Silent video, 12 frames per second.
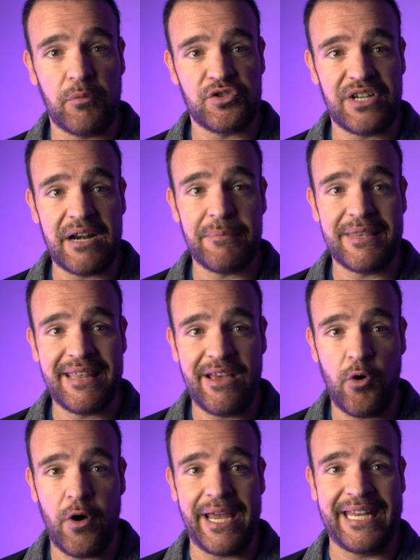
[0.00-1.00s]
mostrar
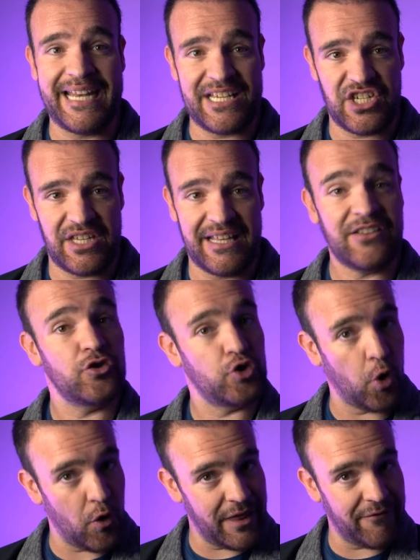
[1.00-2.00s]
video en HD
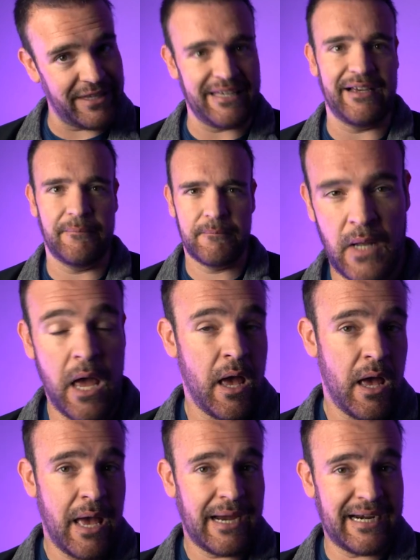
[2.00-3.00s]
todavía.
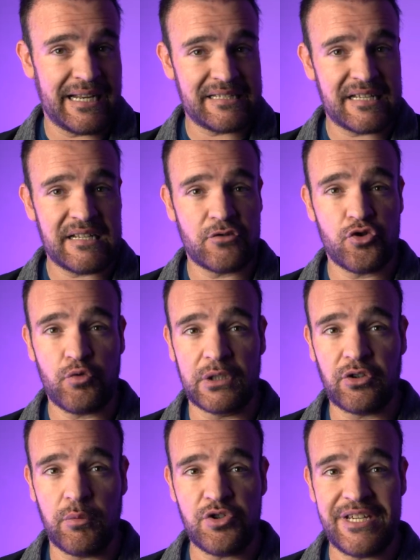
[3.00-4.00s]
Gracias a sus
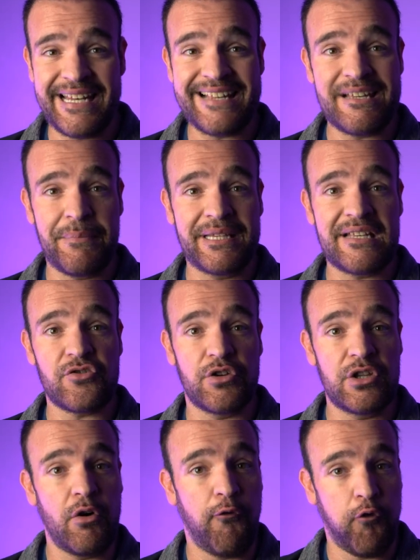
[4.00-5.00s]
cuatro bocinas emite
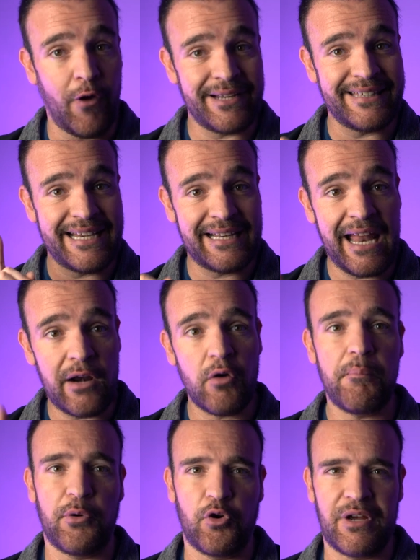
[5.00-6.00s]
sonido fuerte y claro,
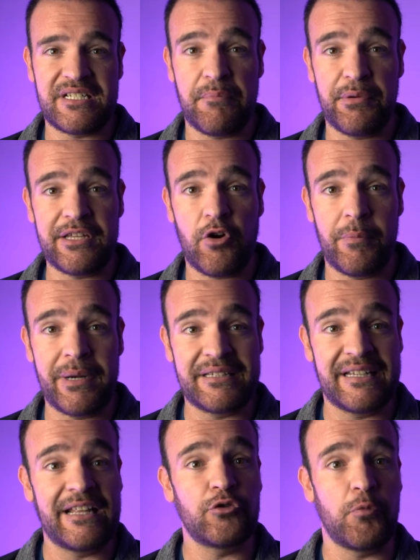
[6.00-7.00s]
por lo que se puede
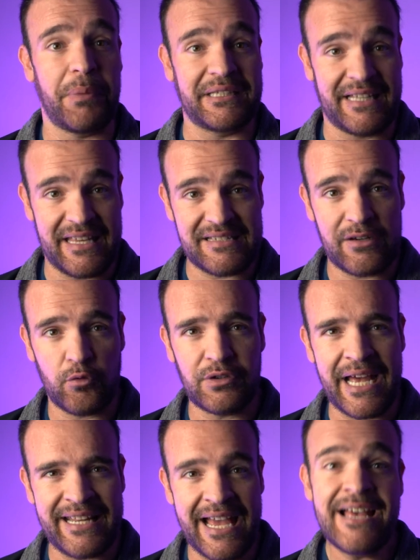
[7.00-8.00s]
convertir en tu pantalla
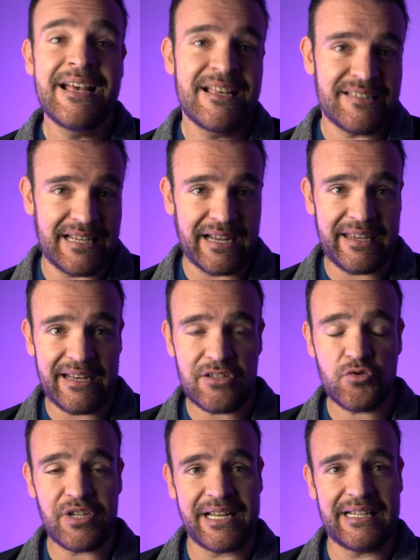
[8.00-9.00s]
secundaria si la quieres
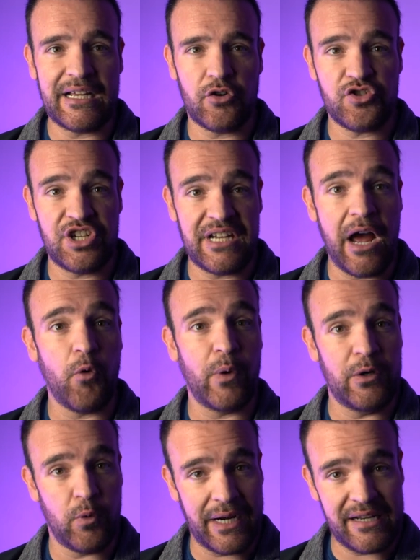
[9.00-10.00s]
usar en la cocina o
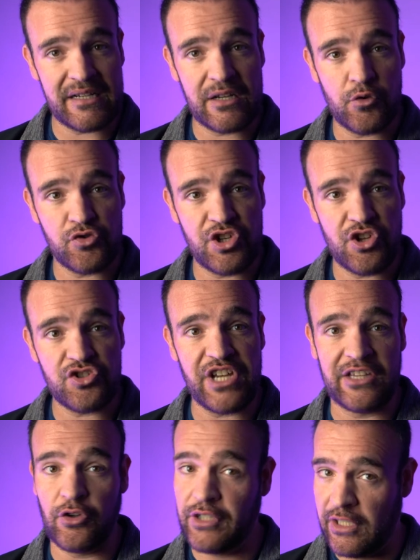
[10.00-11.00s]
en lugares reducidos
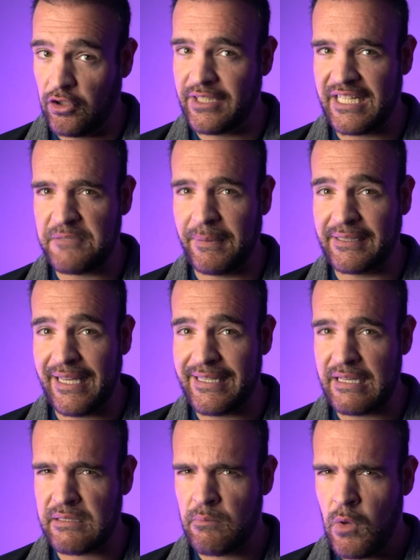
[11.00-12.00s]
en donde no tienes
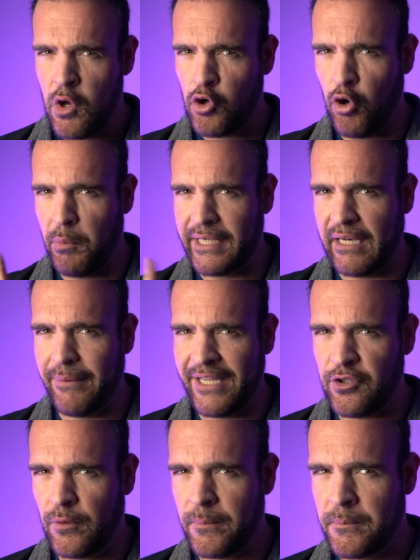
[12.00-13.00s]
pantallas, como en el baño.